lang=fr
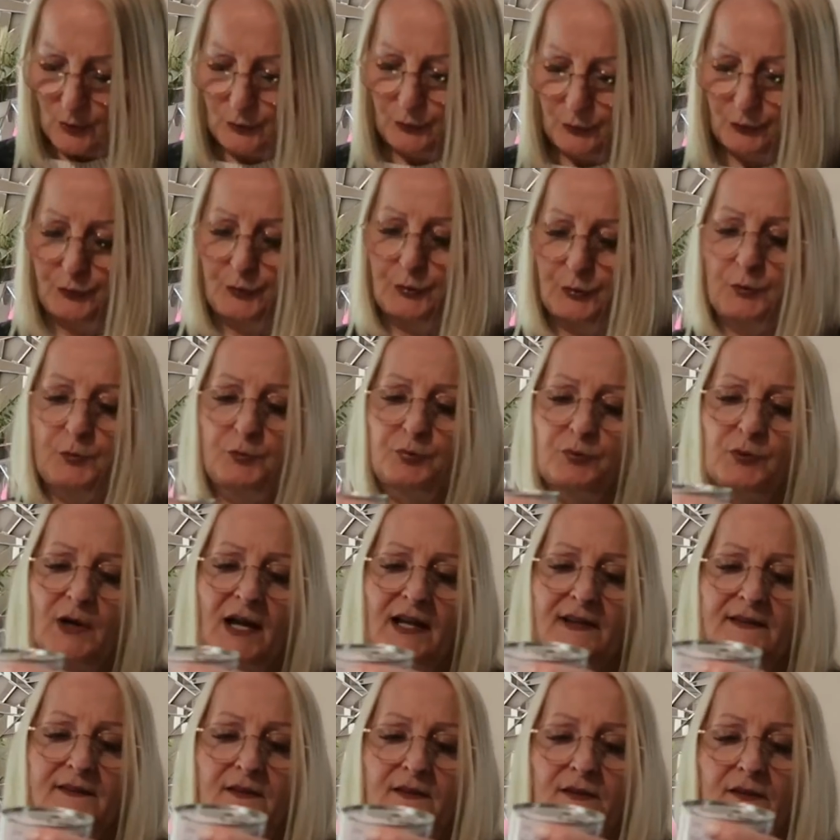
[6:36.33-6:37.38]
Deux
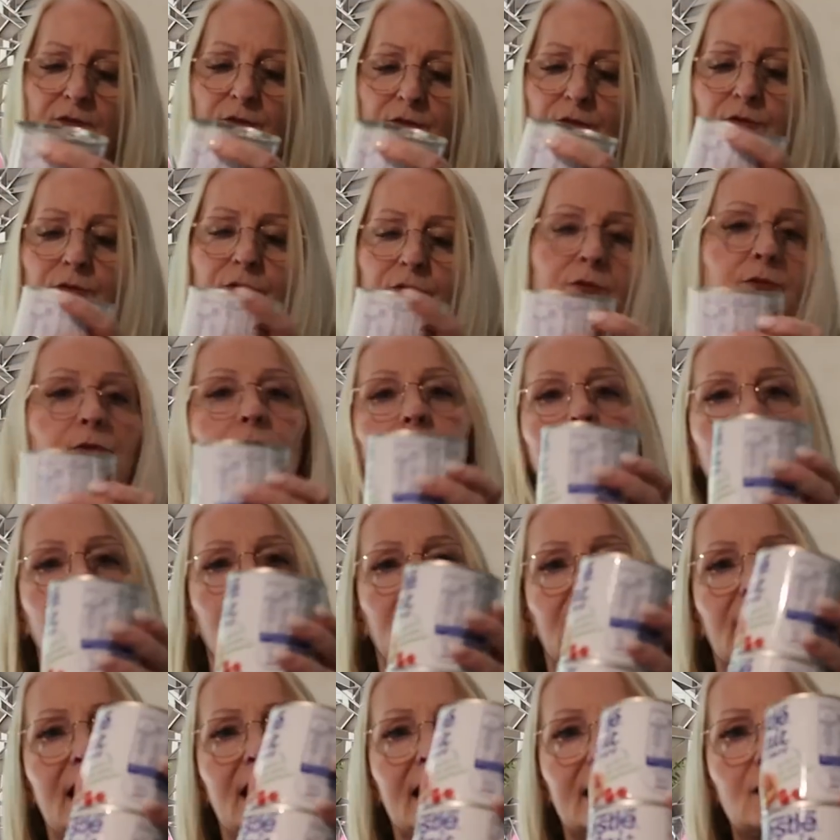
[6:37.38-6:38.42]
boîtes de
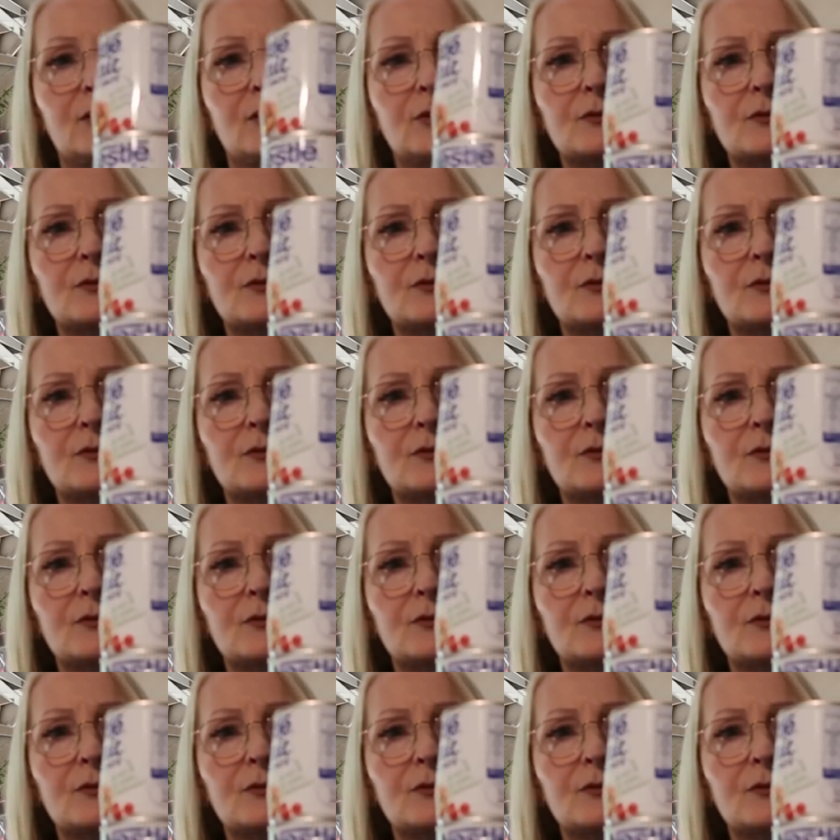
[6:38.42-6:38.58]
lait